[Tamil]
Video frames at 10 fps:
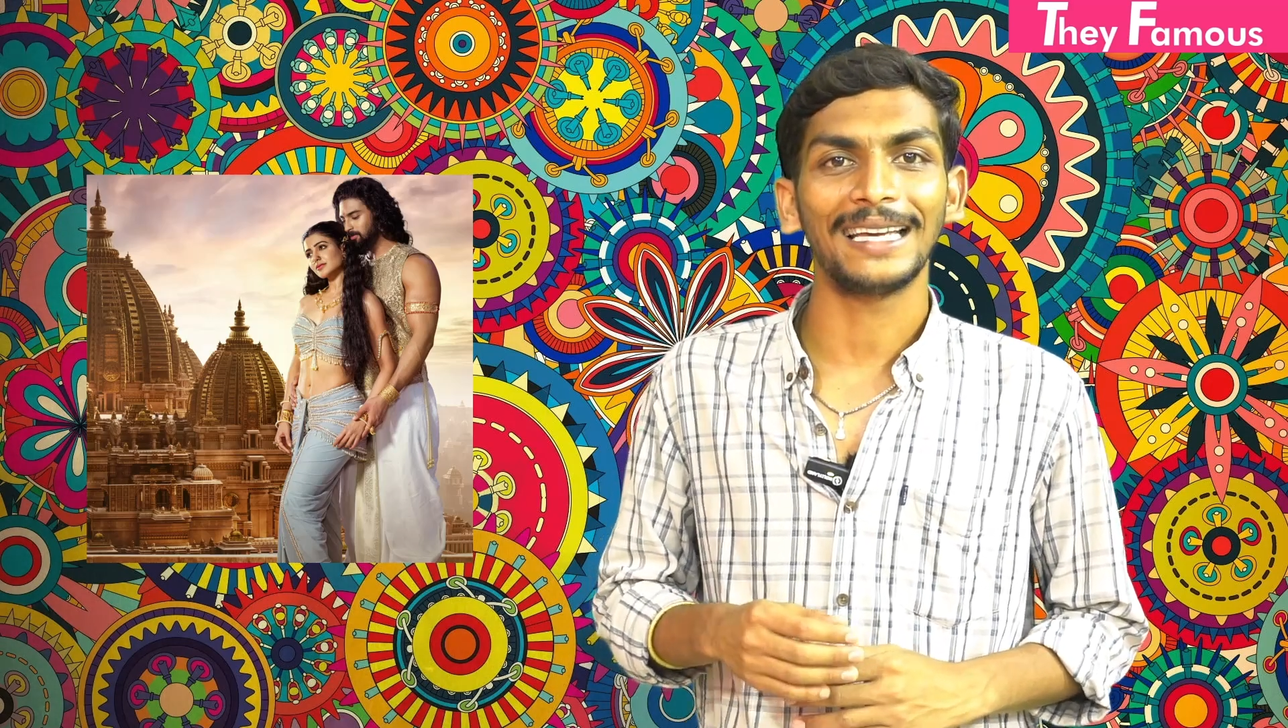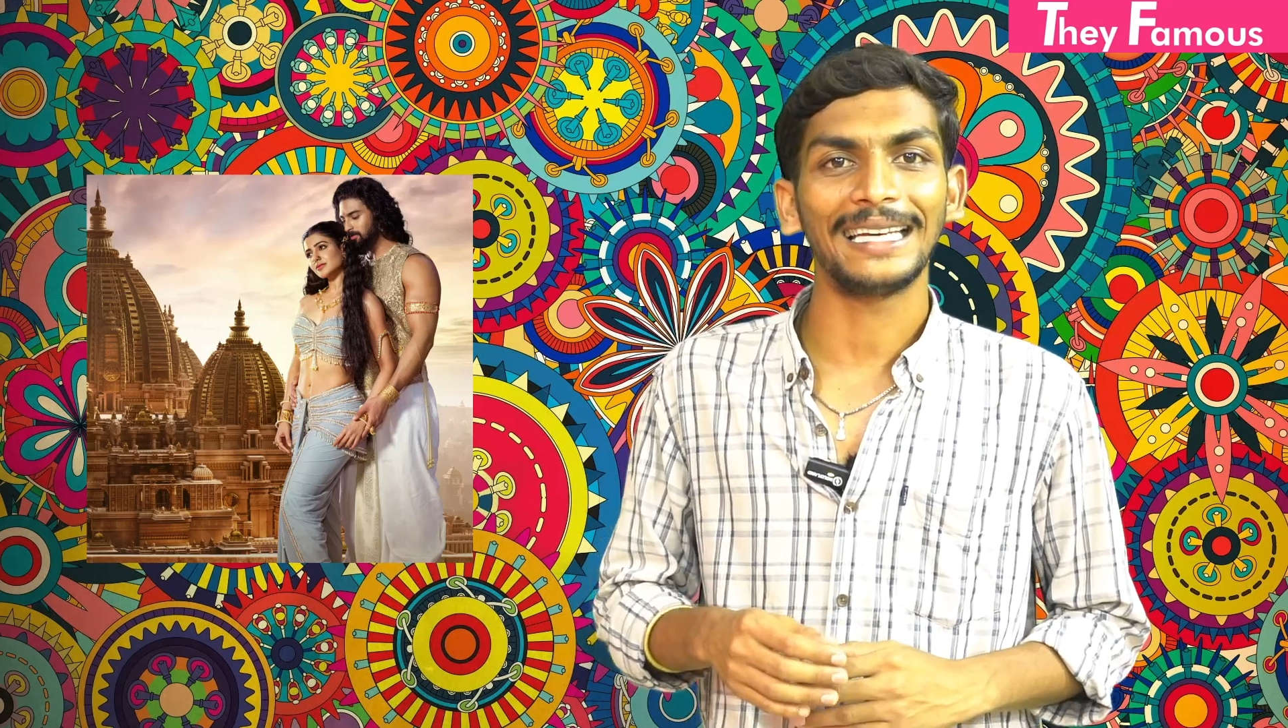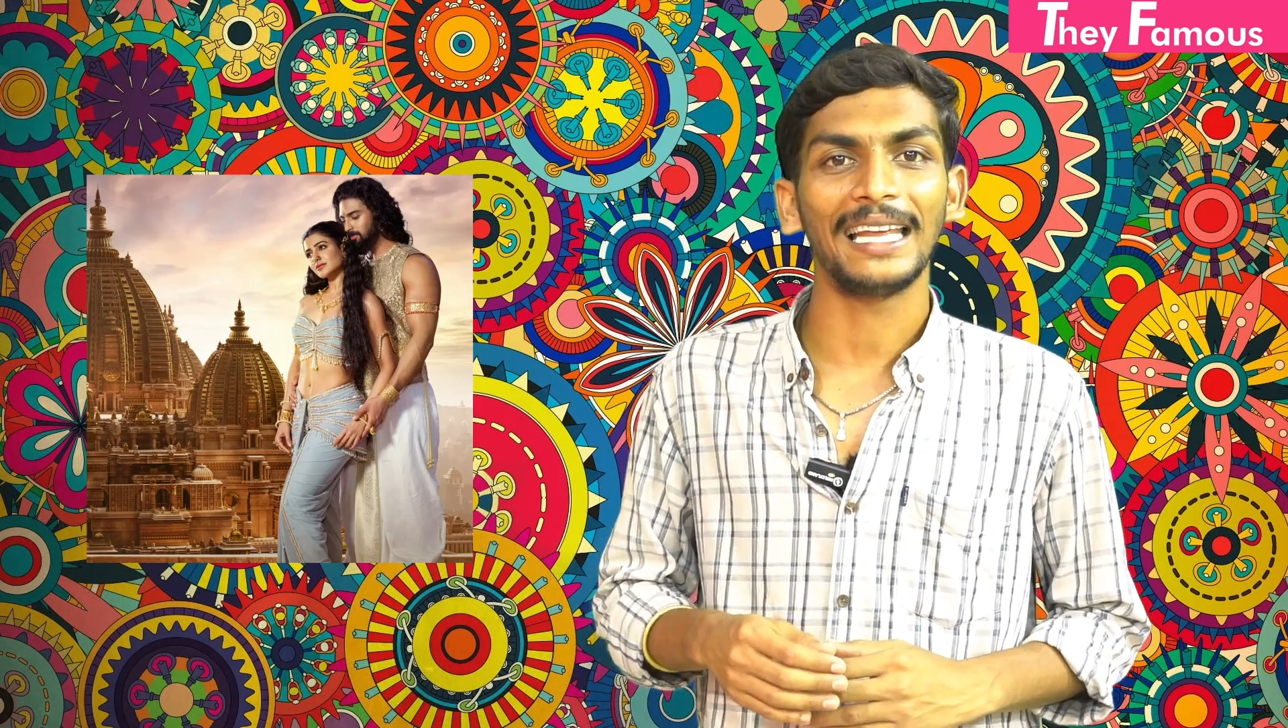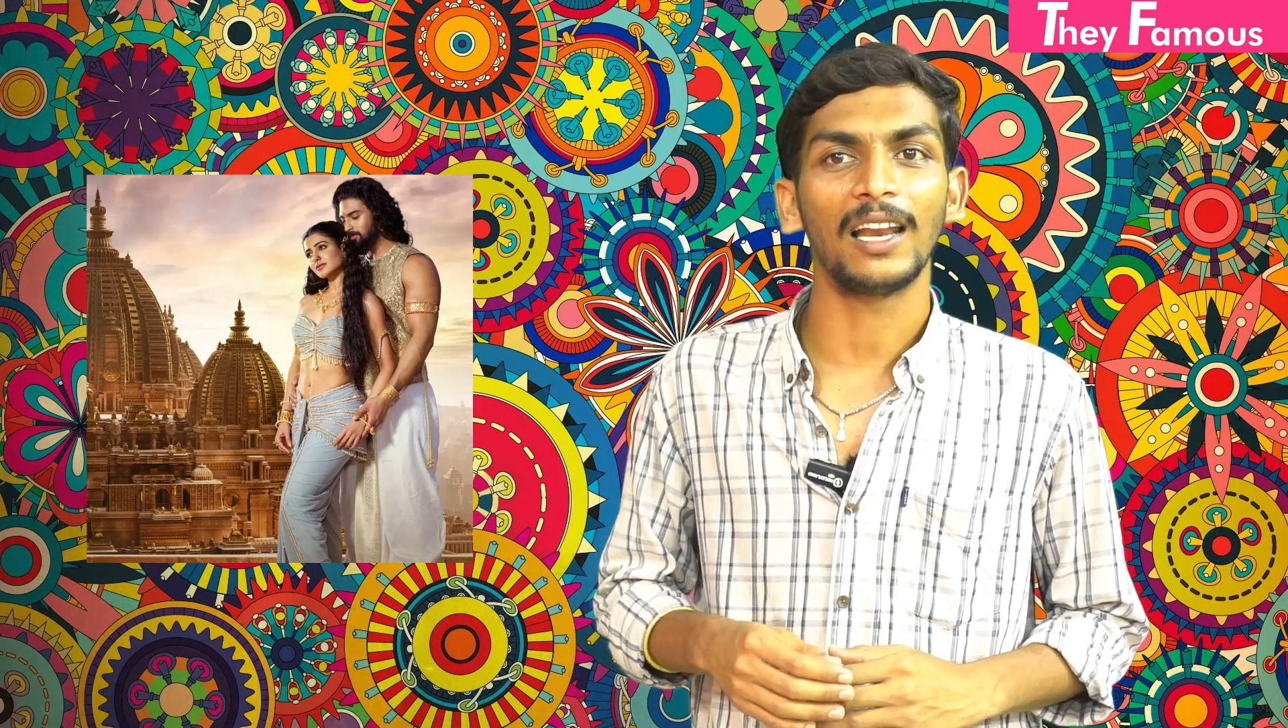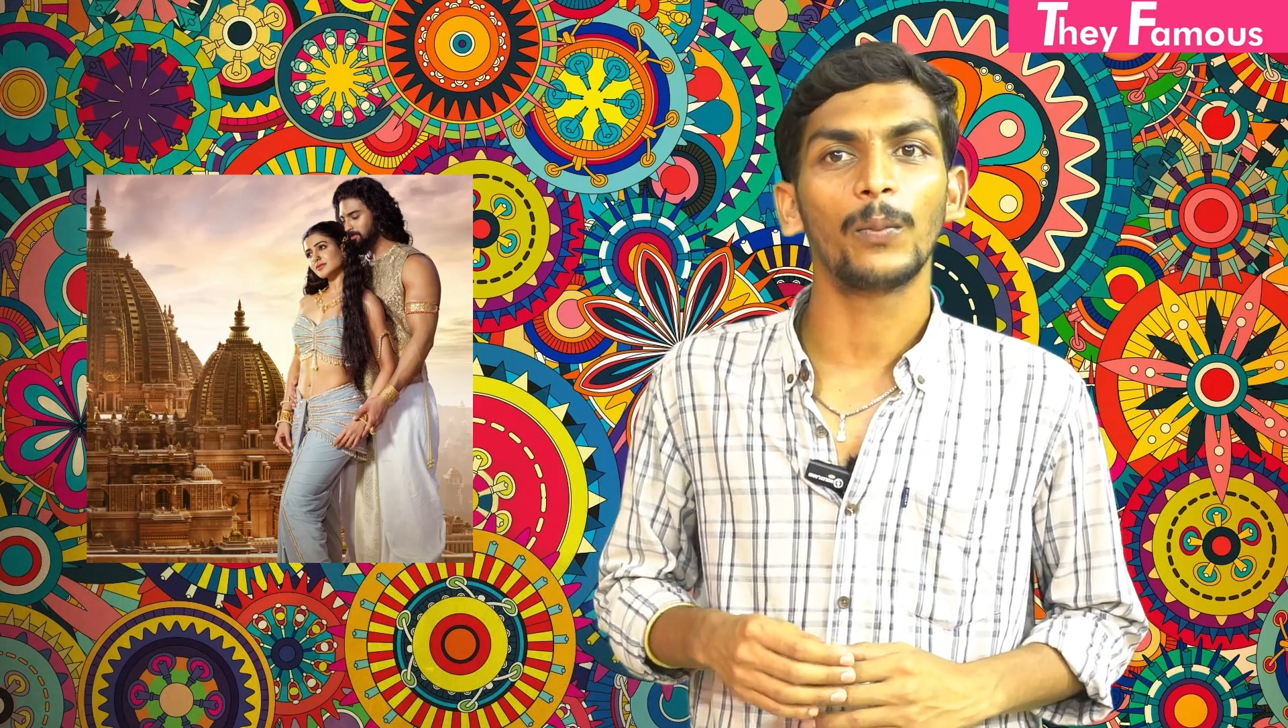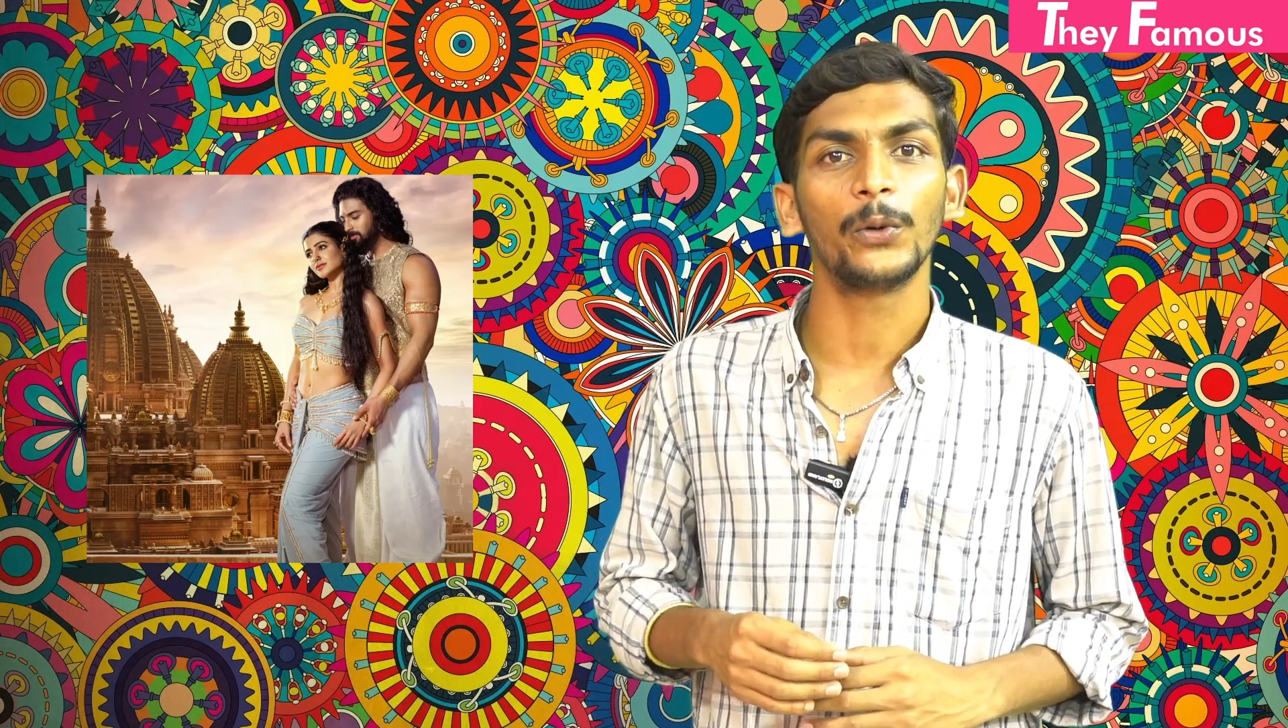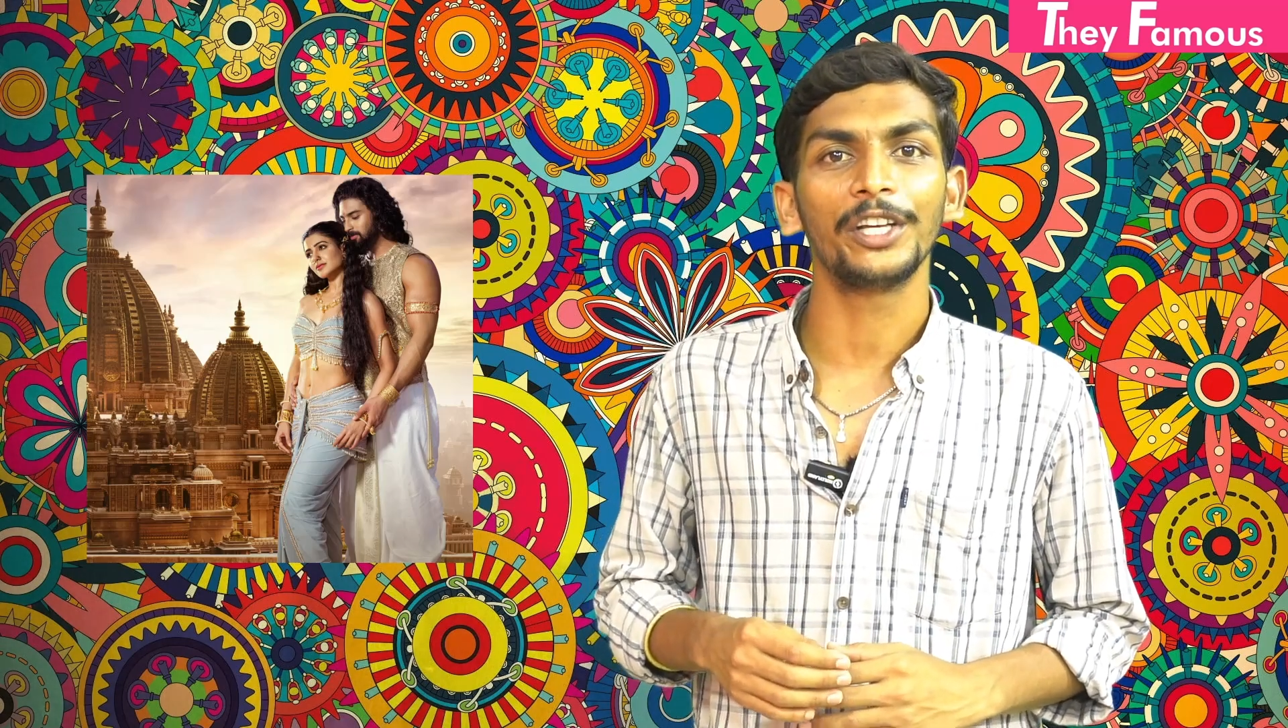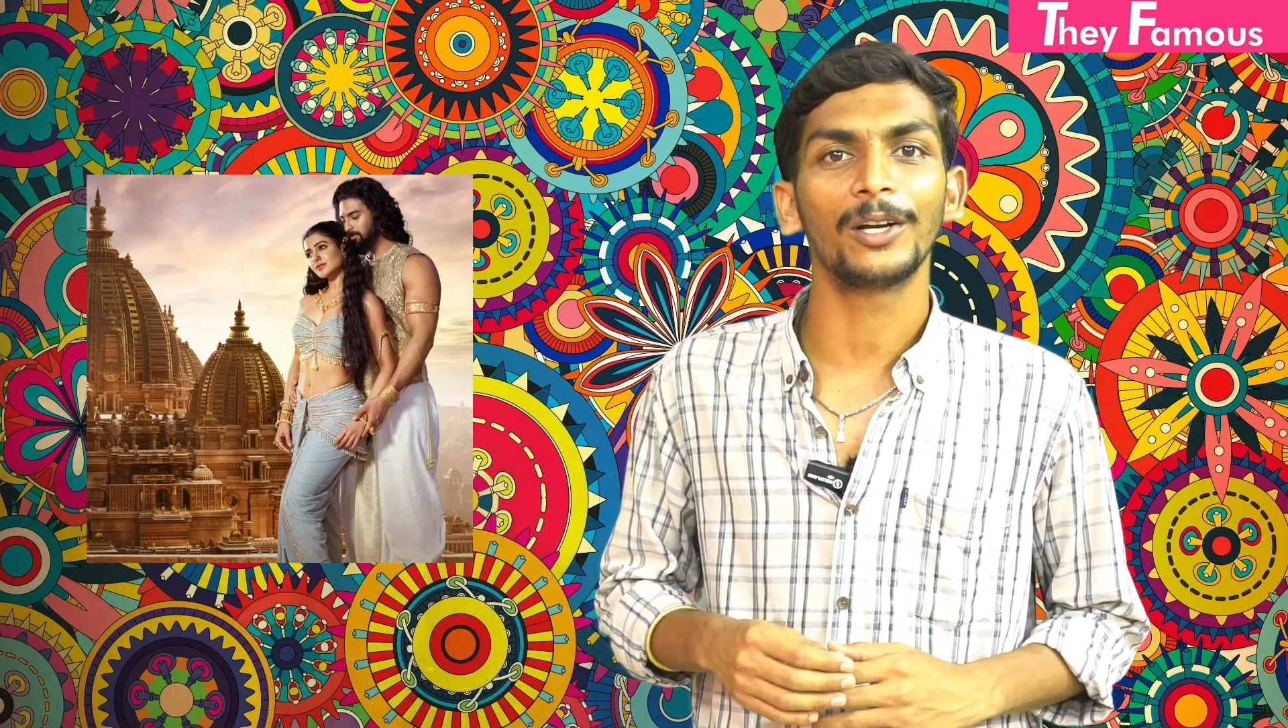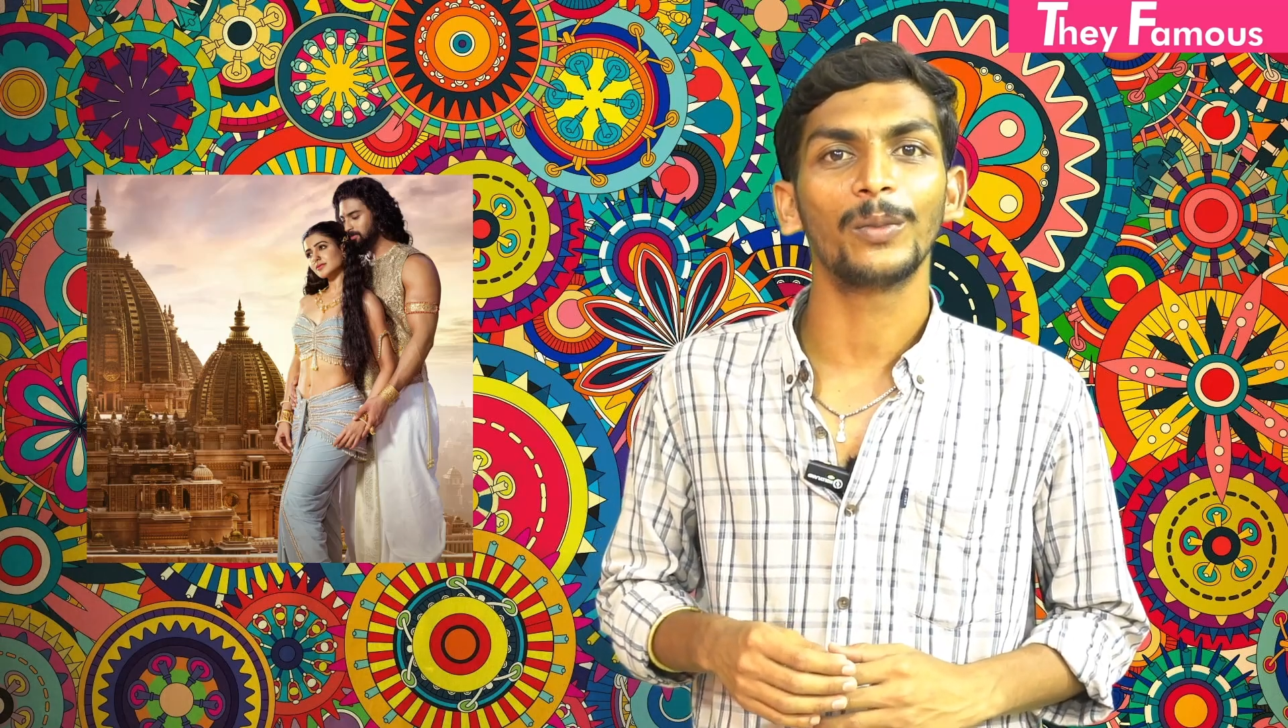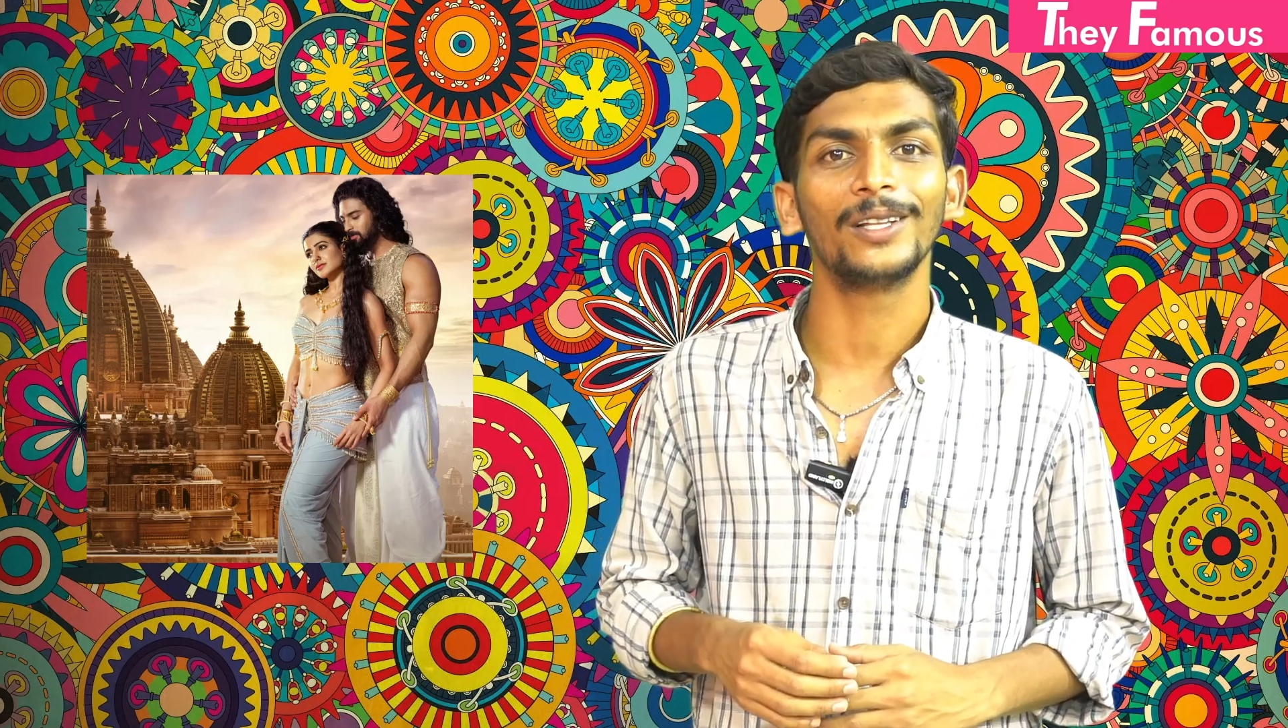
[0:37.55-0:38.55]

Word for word: சேரையெல்லாம் பிடிக்கிற